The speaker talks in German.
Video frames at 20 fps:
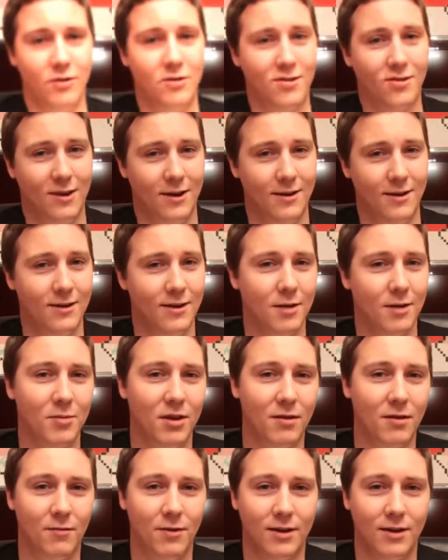als Kind habe
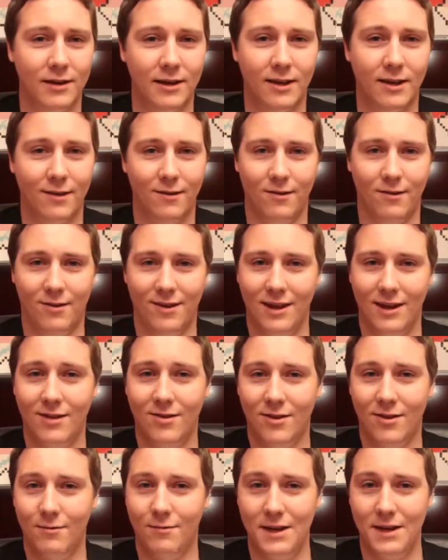ich wirklich sehr,
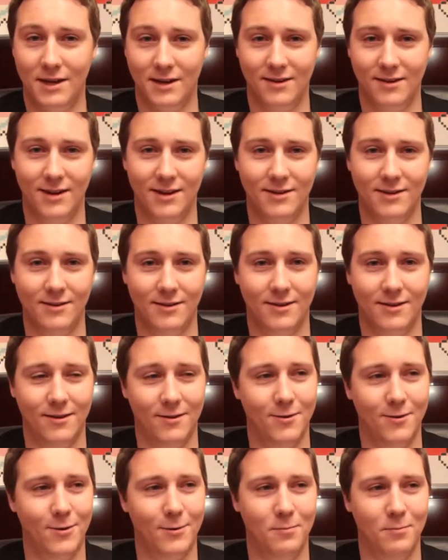sehr viel gedaddelt.
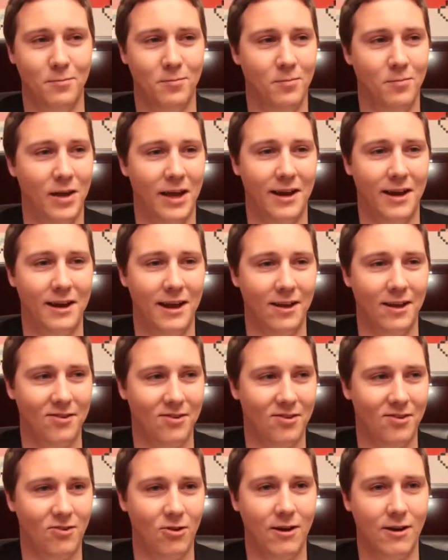Ähm,
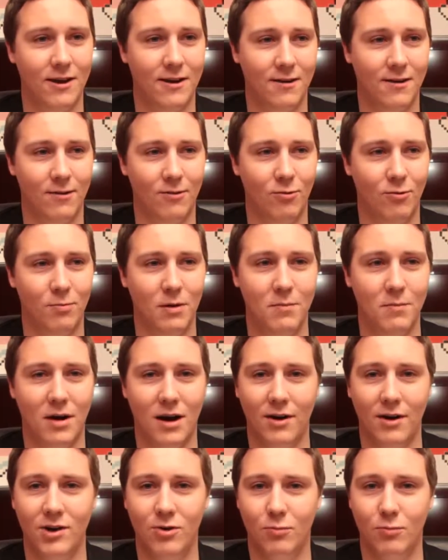NES-Zeiten, Super
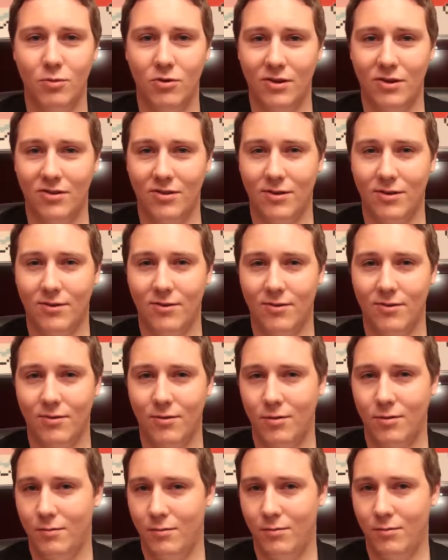Mario
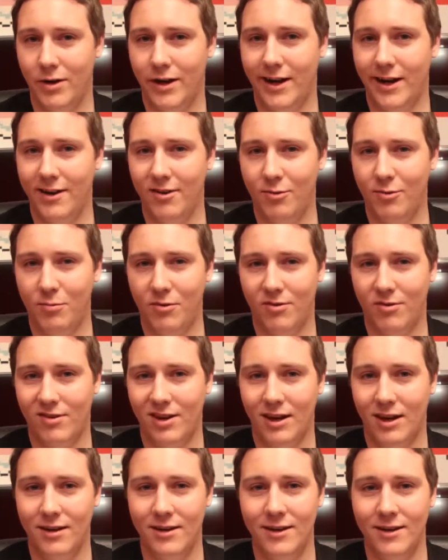Bros. 1 bis
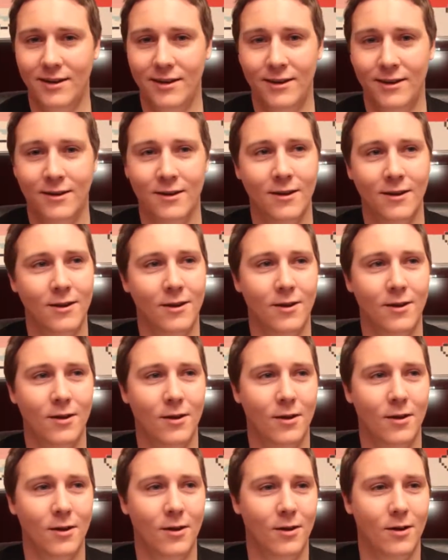3,
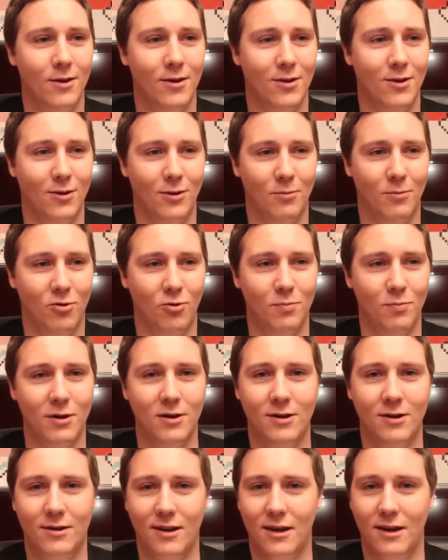ähm, Super
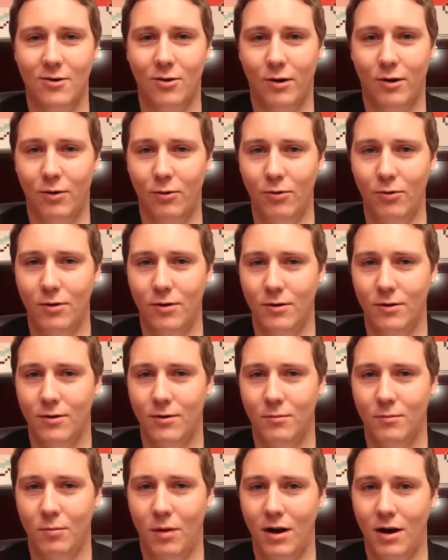Nintendo auch,
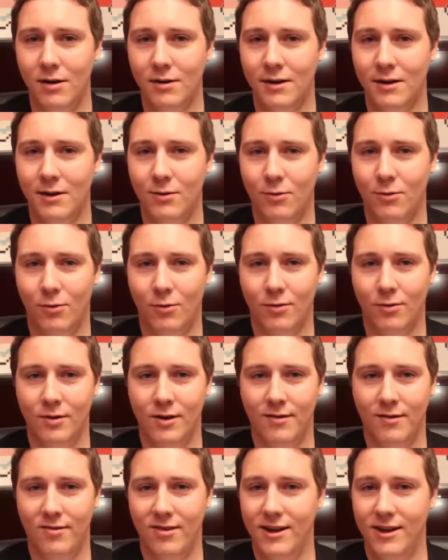ähm, Mario
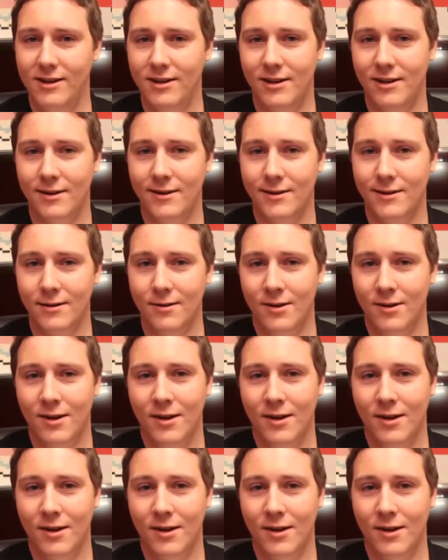und Zelda.